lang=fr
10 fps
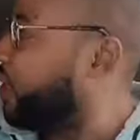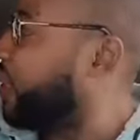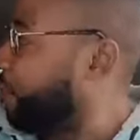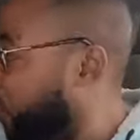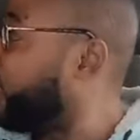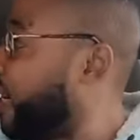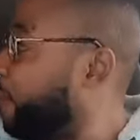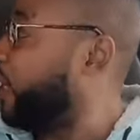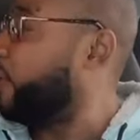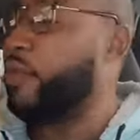la police
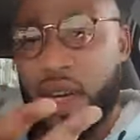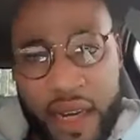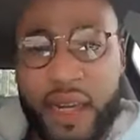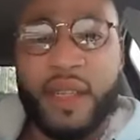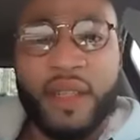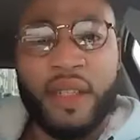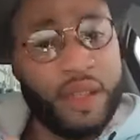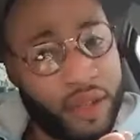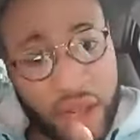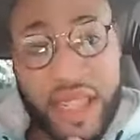t'appelle. Voilà, c'est
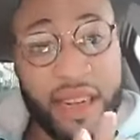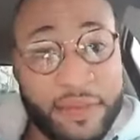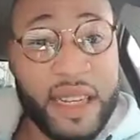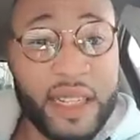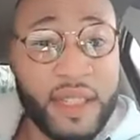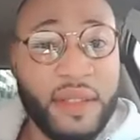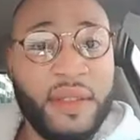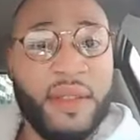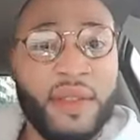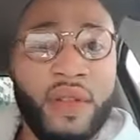ce que j'ai fait.
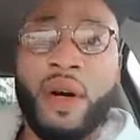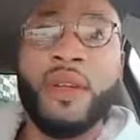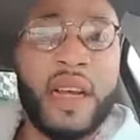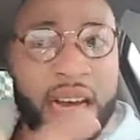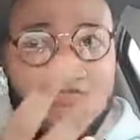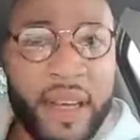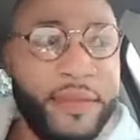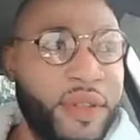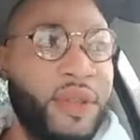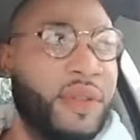Donc
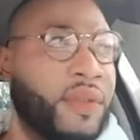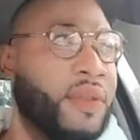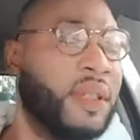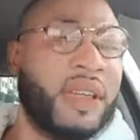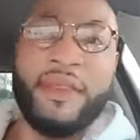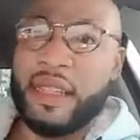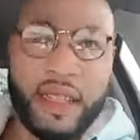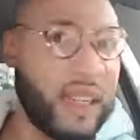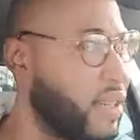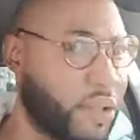calmez-vous. Ça va,
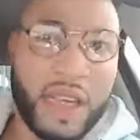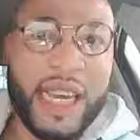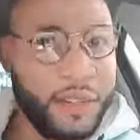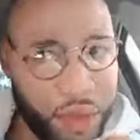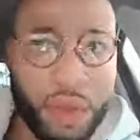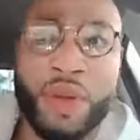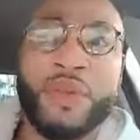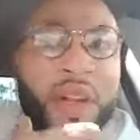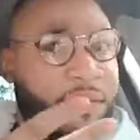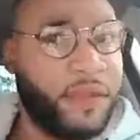ce qui est sûr, le
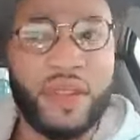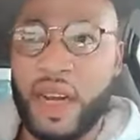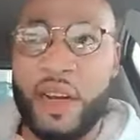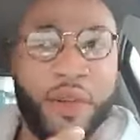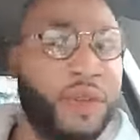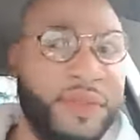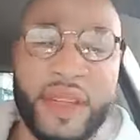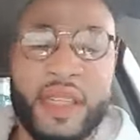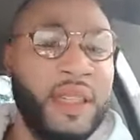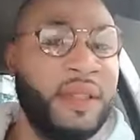téléphone sera retrouvé.
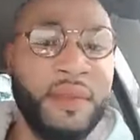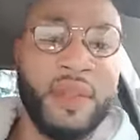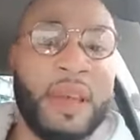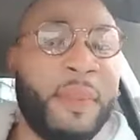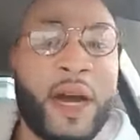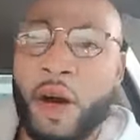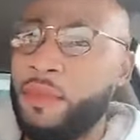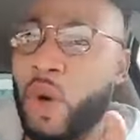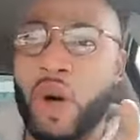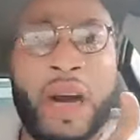C'est pas
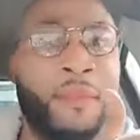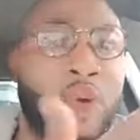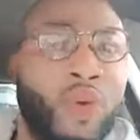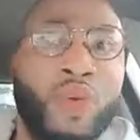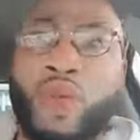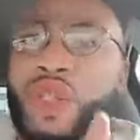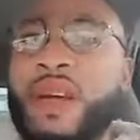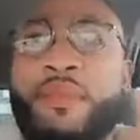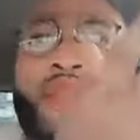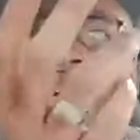comme au Cameroun où tu
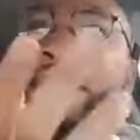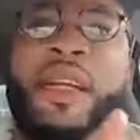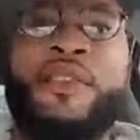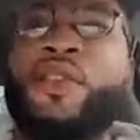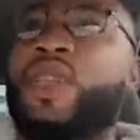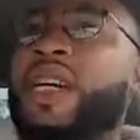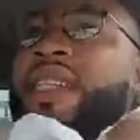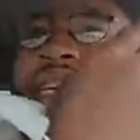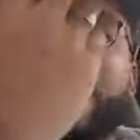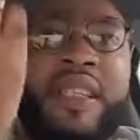déposes la plainte et tu
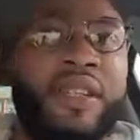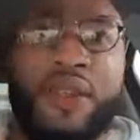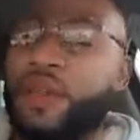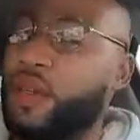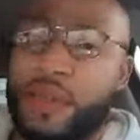attends 10 heures, non.